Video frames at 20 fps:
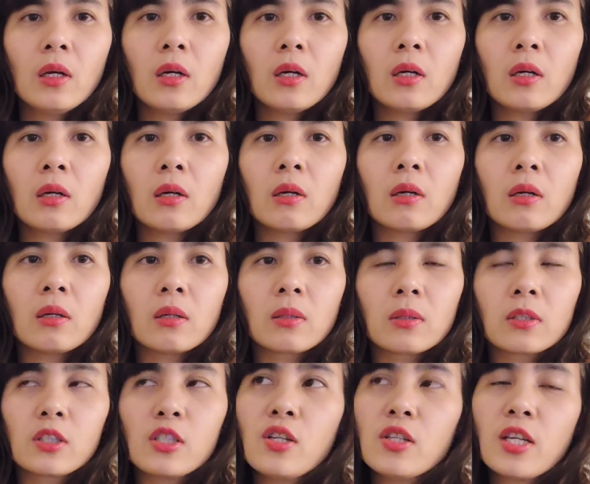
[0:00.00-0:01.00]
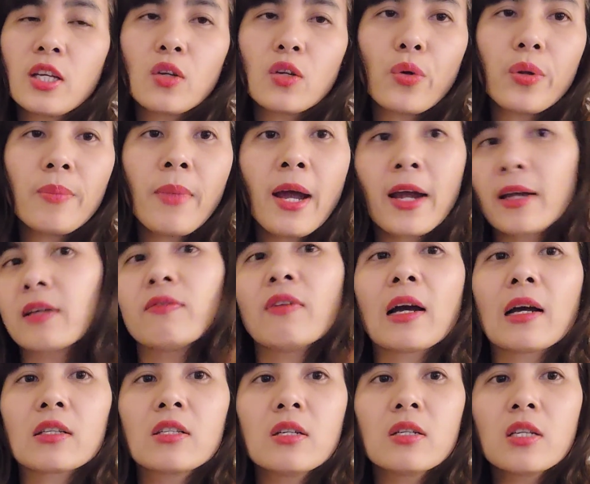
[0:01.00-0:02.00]
uh, chương trình khuyến mại
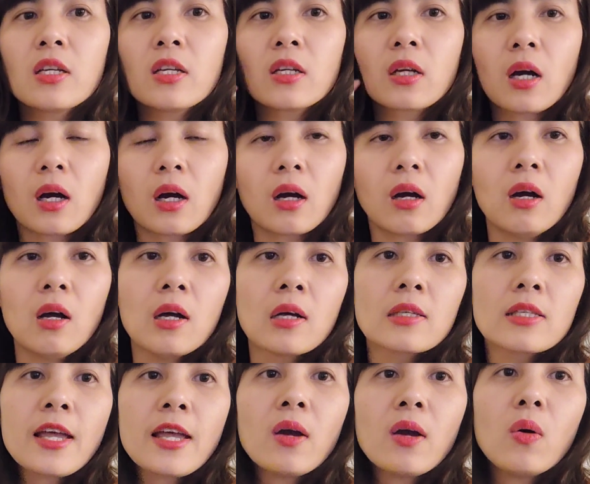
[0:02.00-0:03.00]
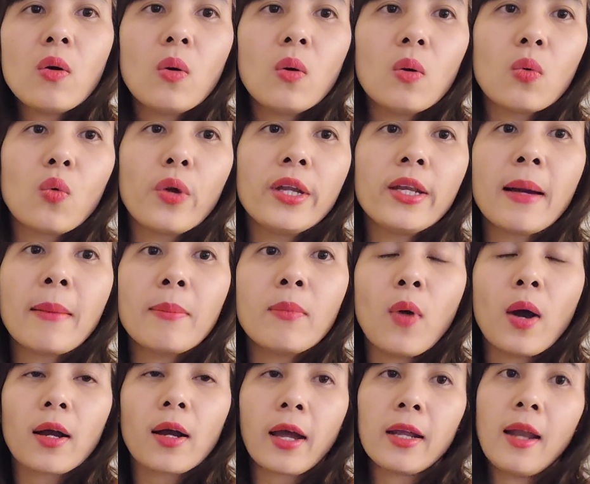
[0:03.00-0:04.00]
và chương trình uh, sale cuối năm
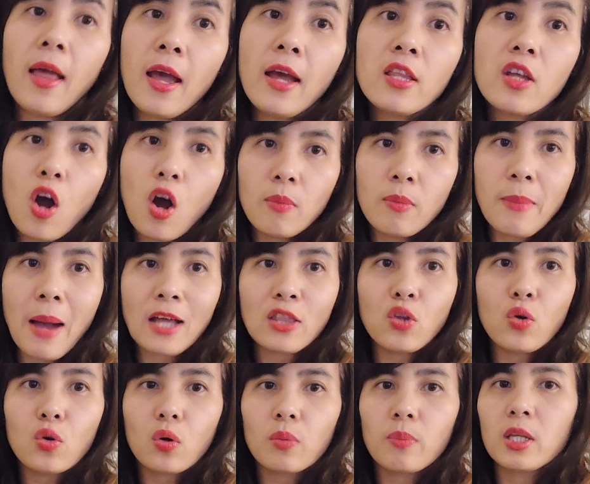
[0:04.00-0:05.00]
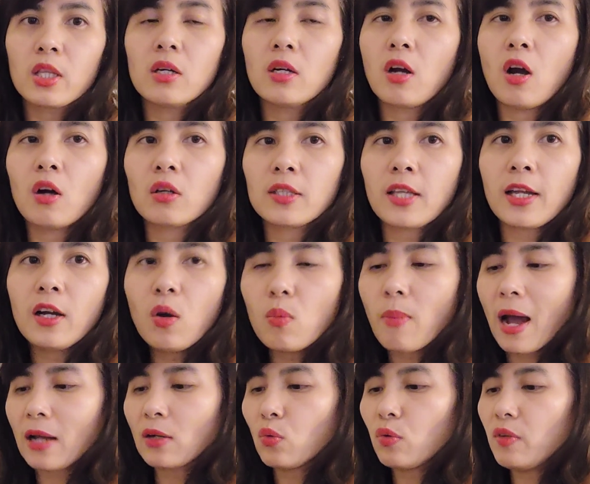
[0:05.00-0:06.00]
hoặc ngày lễ thì họ mới bán thôi còn bình thường họ sẽ không
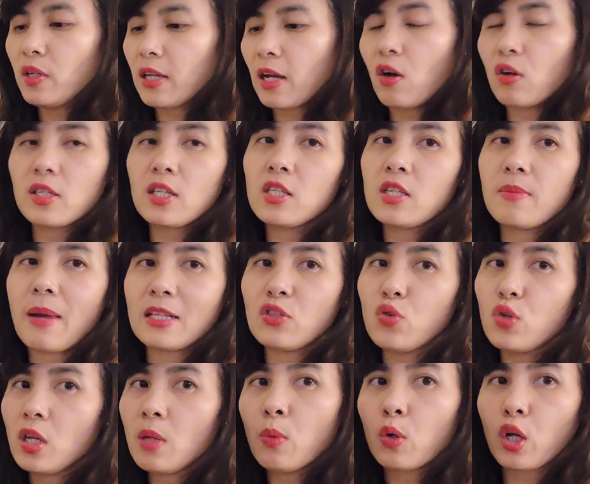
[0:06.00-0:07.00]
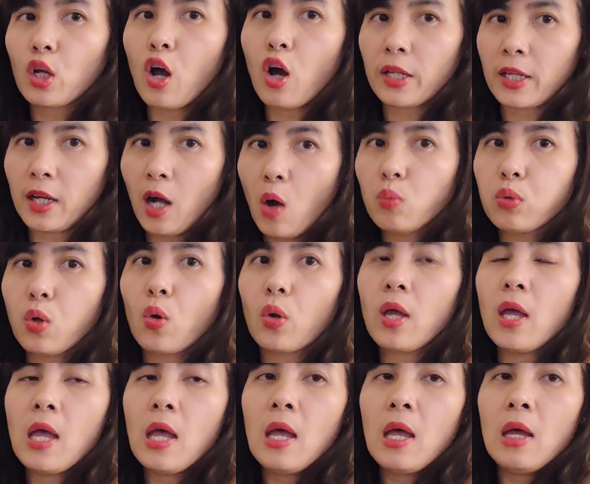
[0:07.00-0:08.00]
bán quý vị nha họ sẽ chỉ bán duy nhất một cái lọ này không thôi
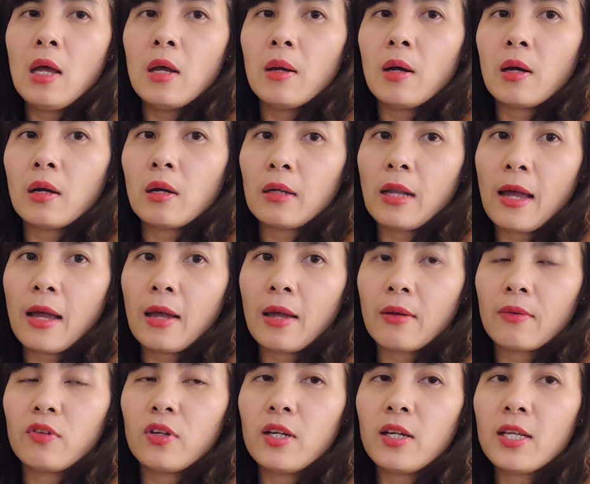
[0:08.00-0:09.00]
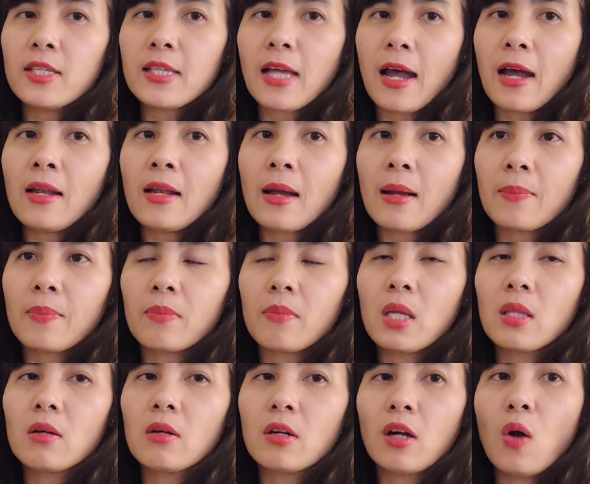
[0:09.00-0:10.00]
uh, là với cái giá là
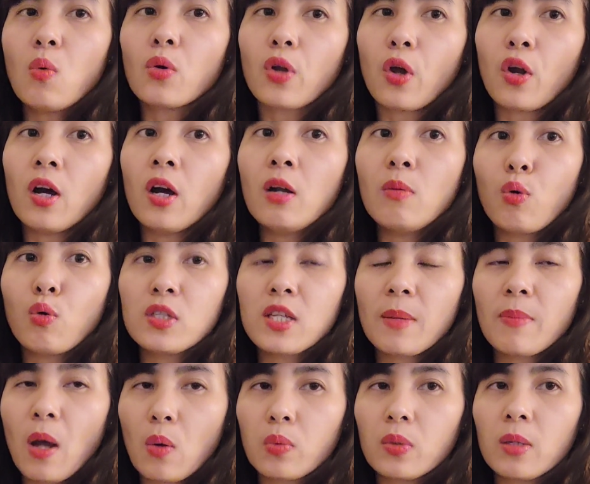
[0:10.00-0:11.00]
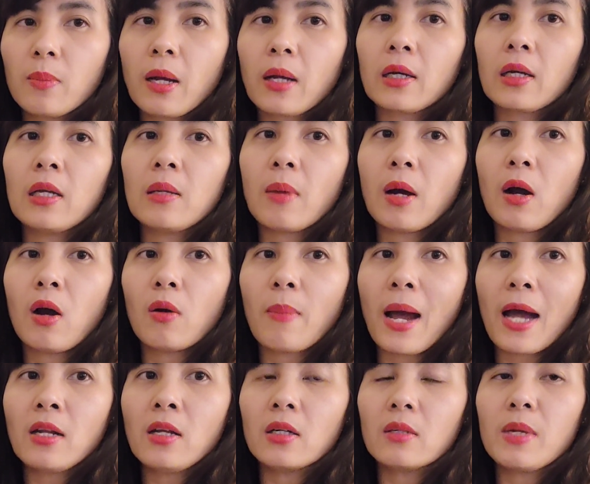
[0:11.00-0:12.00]
bình thường gốc của nó là hơn 400 đồng nhưng mà khi mà họ
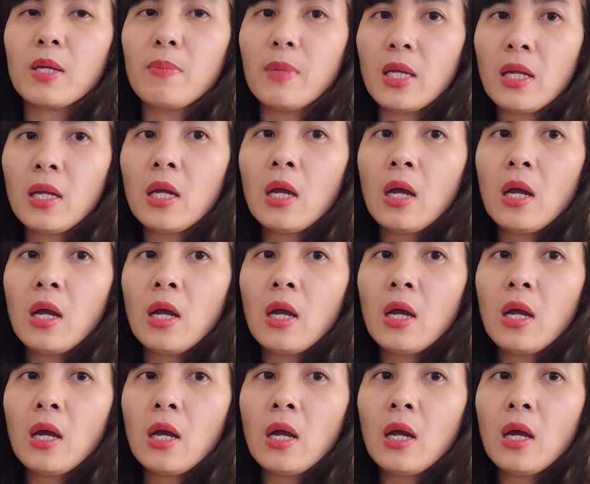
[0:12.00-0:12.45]
bán ở bên Mỹ